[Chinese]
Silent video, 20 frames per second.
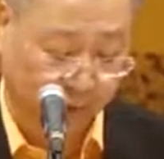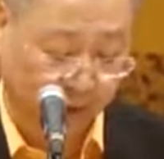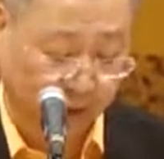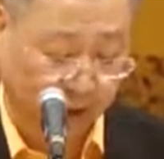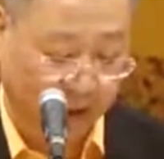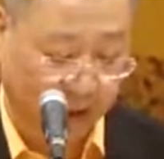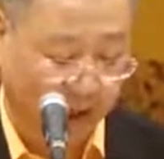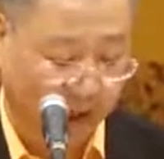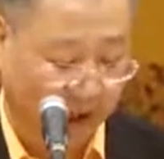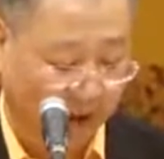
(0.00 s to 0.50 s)

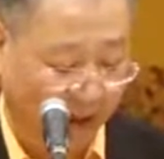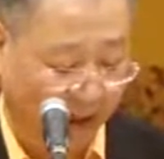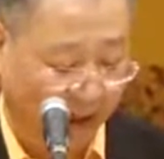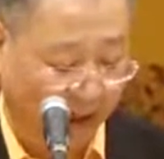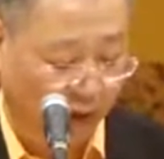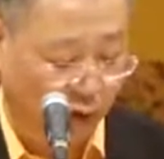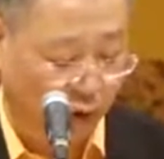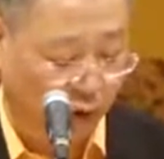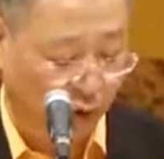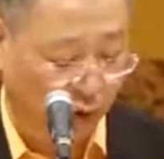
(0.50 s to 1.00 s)
应该
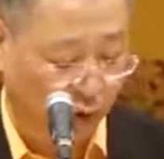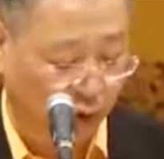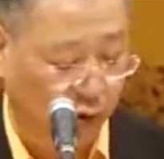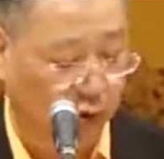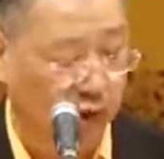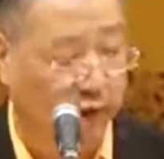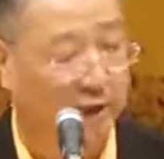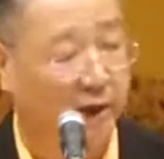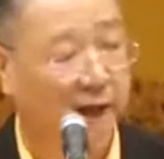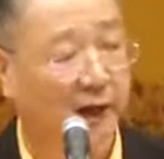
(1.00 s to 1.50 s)
多多
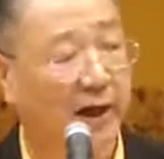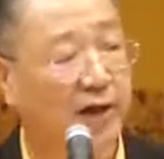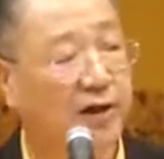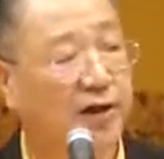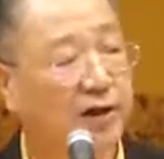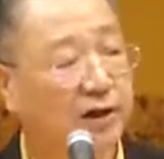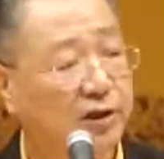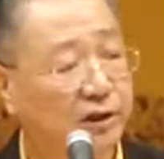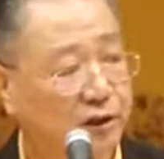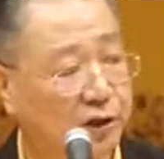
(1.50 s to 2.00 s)
的
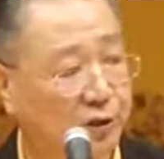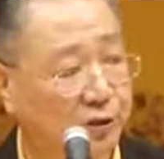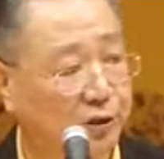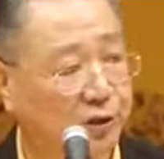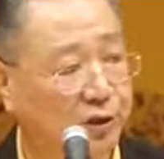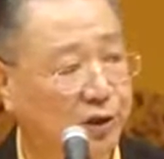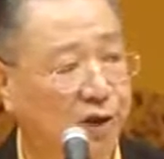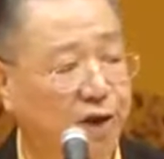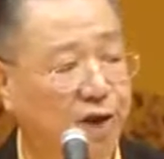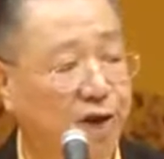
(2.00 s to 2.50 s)
修
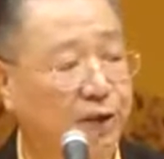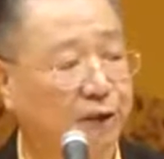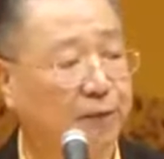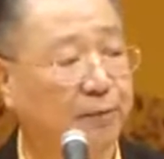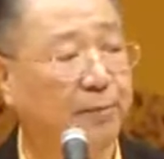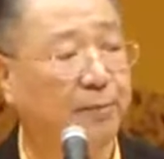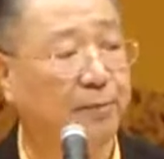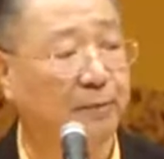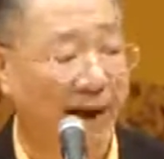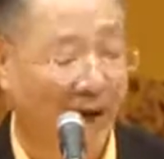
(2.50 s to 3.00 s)
习
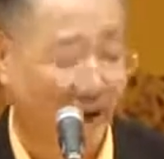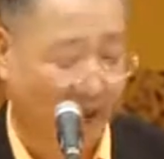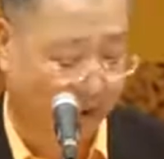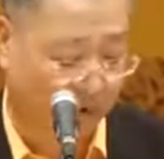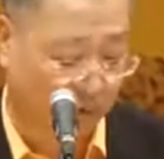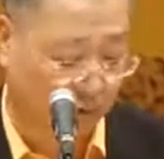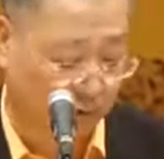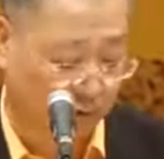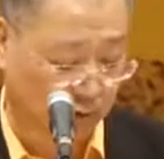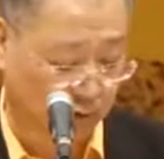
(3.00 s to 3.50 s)
白
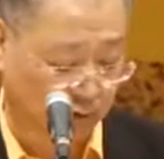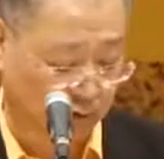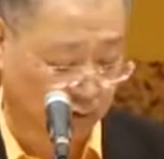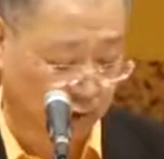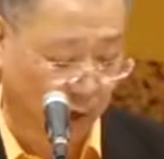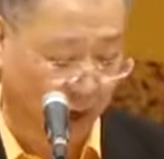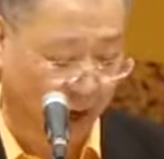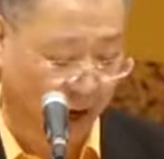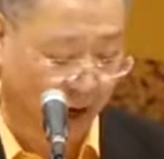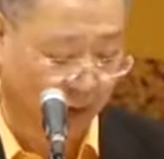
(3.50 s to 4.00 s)
骨
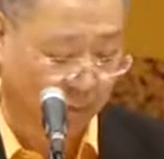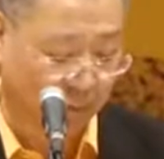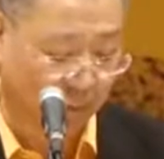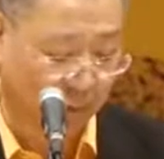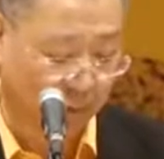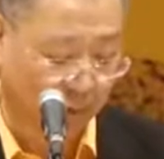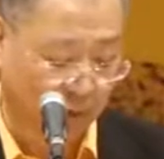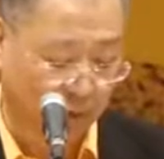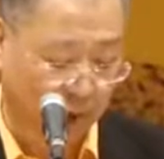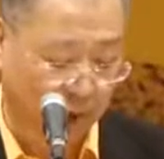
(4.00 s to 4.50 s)
观；
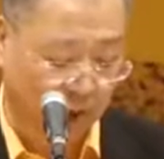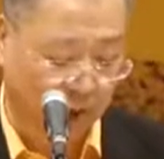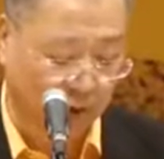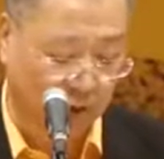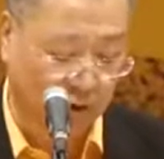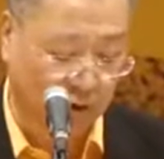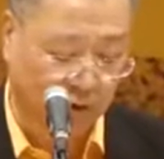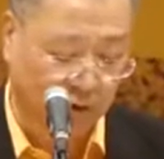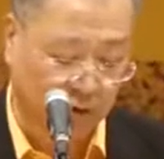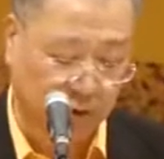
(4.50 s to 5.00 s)
而
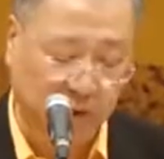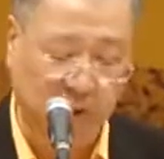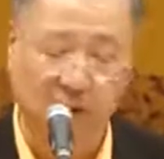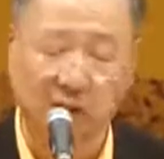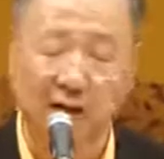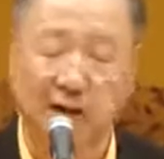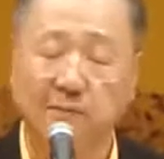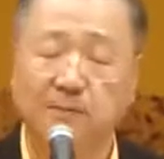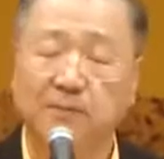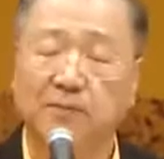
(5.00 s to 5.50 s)
容
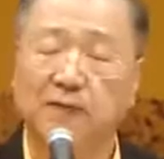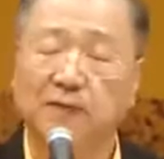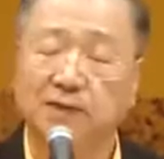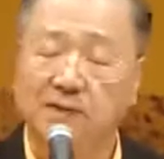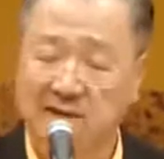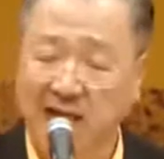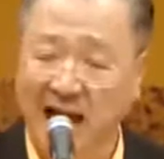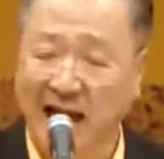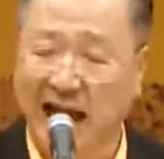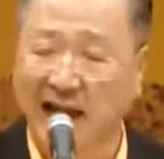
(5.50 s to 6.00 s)
易
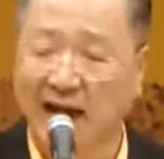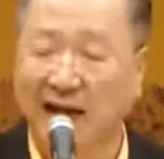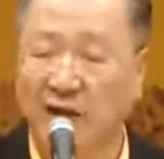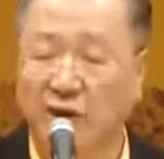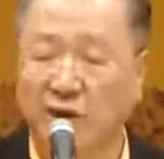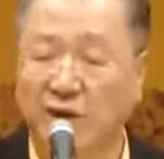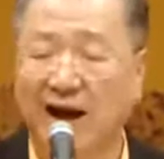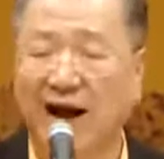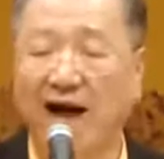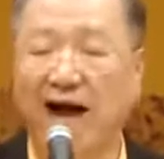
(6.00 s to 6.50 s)
散
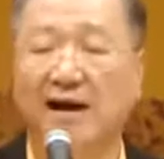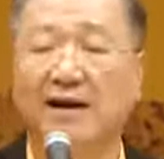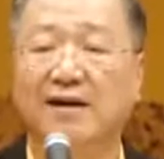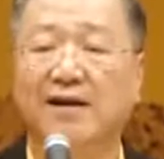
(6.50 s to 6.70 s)
乱、